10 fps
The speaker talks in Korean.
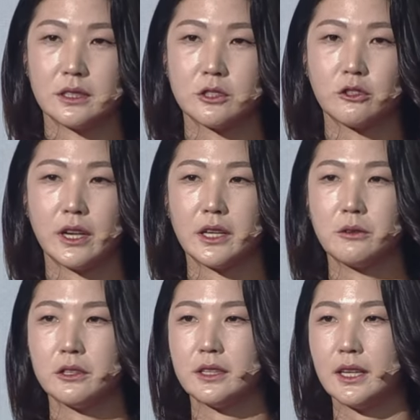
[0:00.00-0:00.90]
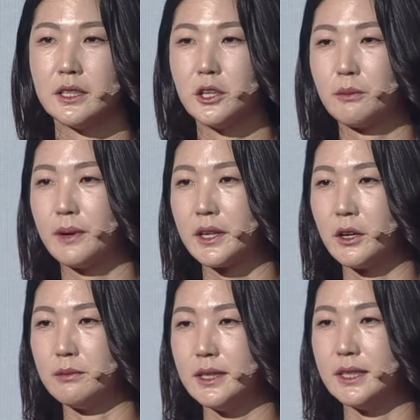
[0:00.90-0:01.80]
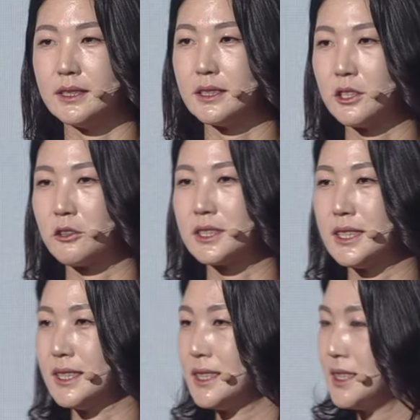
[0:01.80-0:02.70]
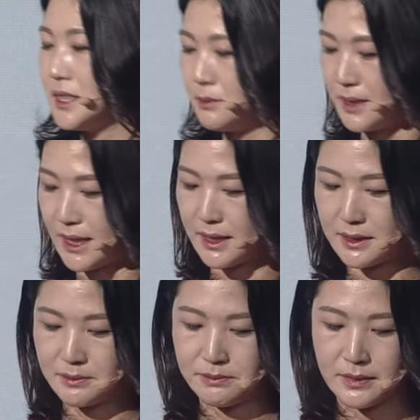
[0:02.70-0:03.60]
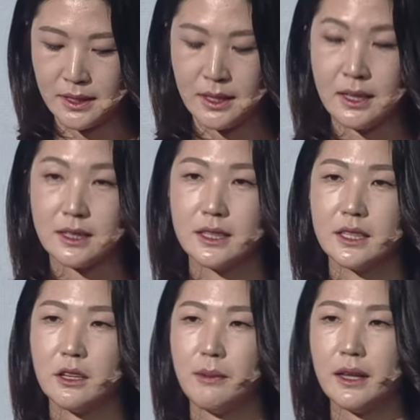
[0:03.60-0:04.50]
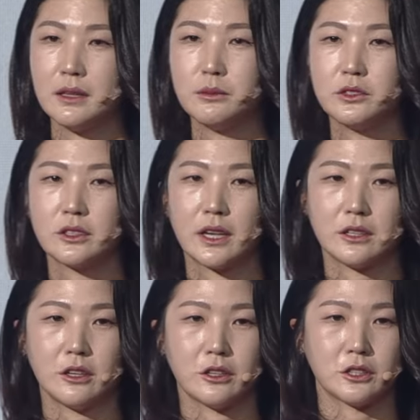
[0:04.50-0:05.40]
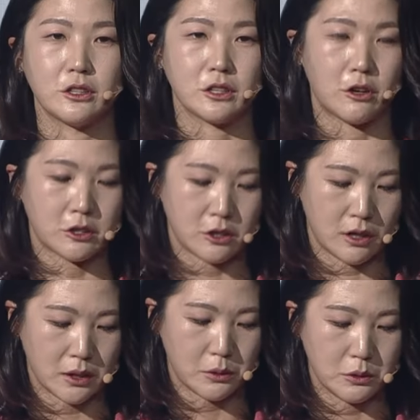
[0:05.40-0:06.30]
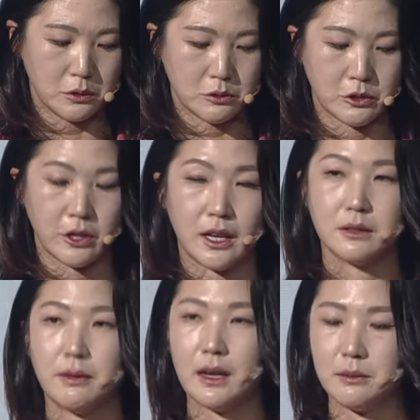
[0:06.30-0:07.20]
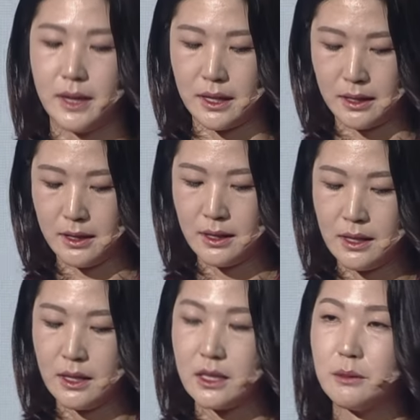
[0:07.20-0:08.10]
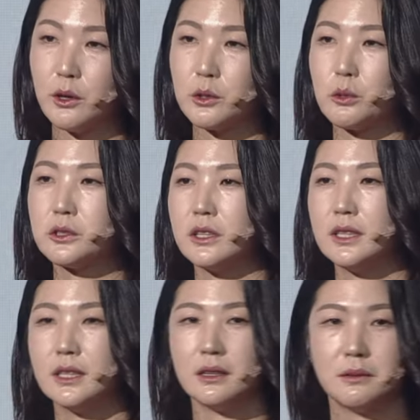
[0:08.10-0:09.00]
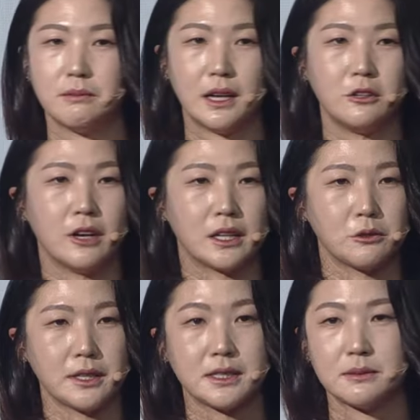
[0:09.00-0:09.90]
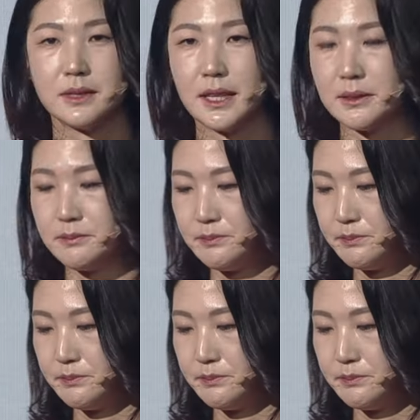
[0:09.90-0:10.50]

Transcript: 국회의원을 한 이력밖에 없는 정치 신인입니다. 그래서 많은 분들께서 저를 걱정하고 우려하는 마음에 이번 도전을 만류하기도 했습니다.